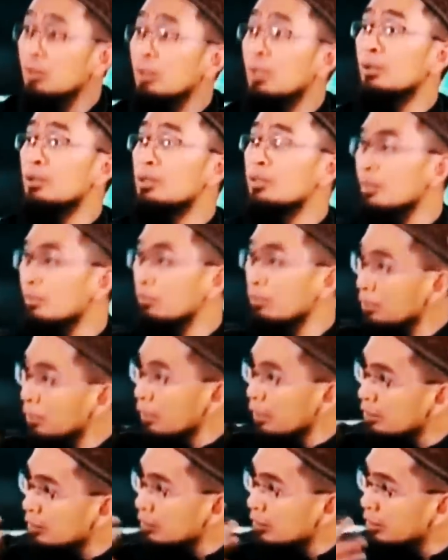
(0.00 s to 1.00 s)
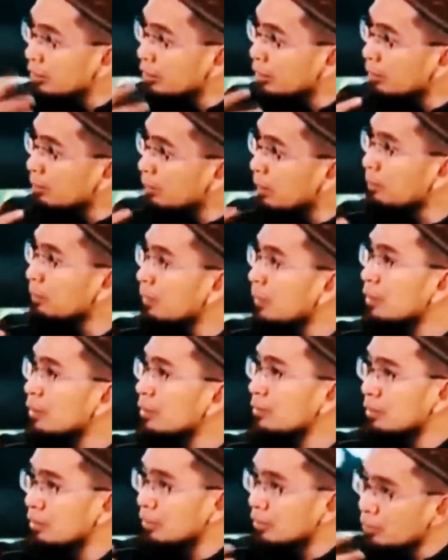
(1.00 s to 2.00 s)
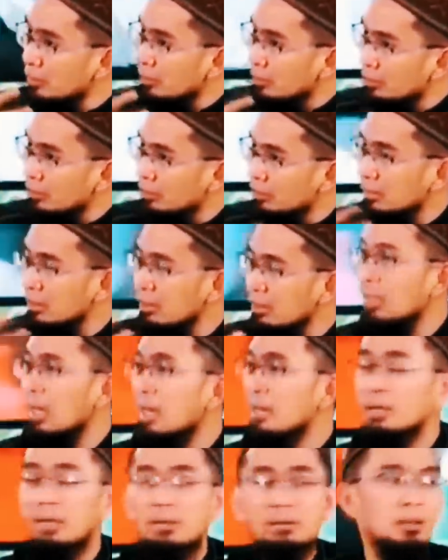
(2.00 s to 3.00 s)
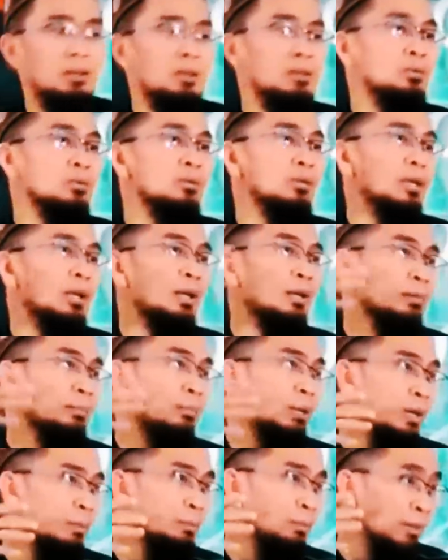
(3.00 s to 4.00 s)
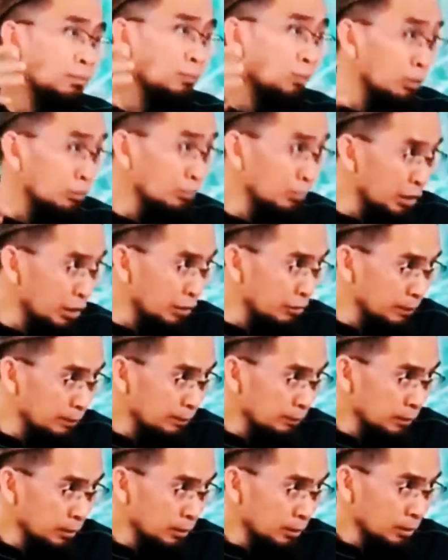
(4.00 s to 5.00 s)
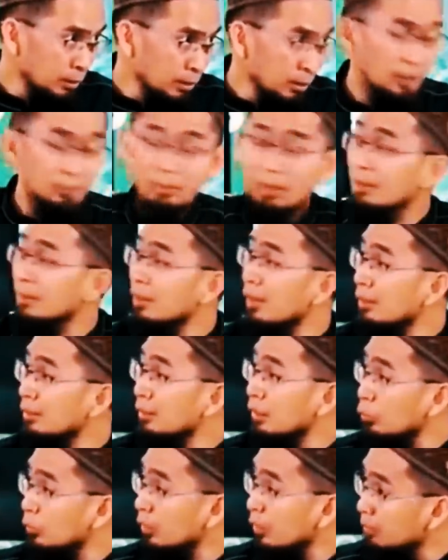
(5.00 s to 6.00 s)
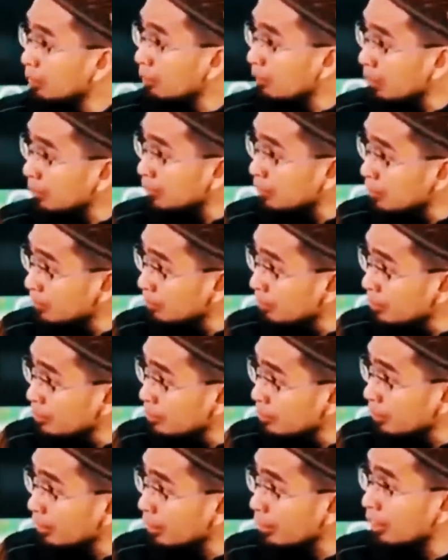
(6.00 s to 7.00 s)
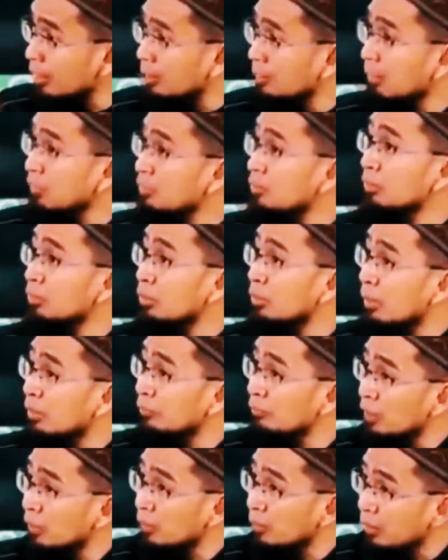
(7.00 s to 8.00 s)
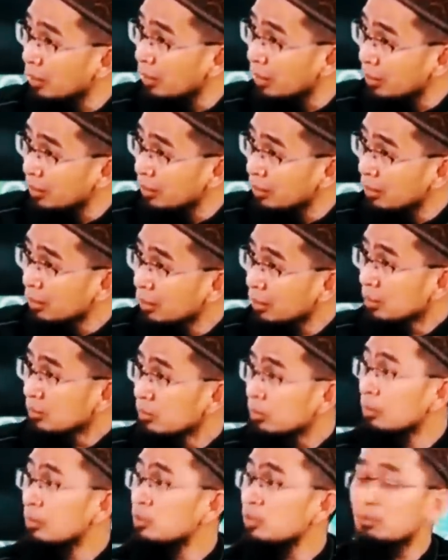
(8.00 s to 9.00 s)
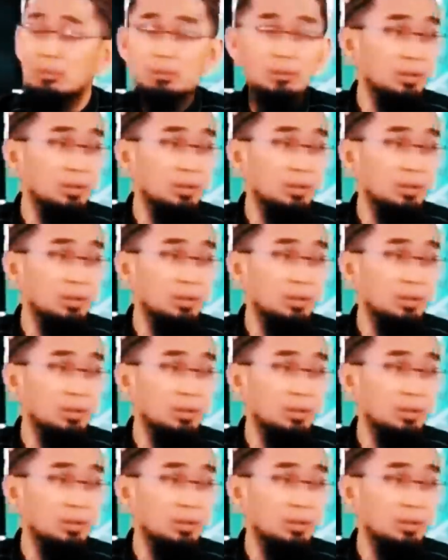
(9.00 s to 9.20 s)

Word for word: Lalu disambung oleh istrinya, papa demikian juga mama, anaknya langsung terakhir, maaf, mohon maaf. Kami anak-anak kurang berbakti sampai sekarang, masih belum hafal Quran, belum bisa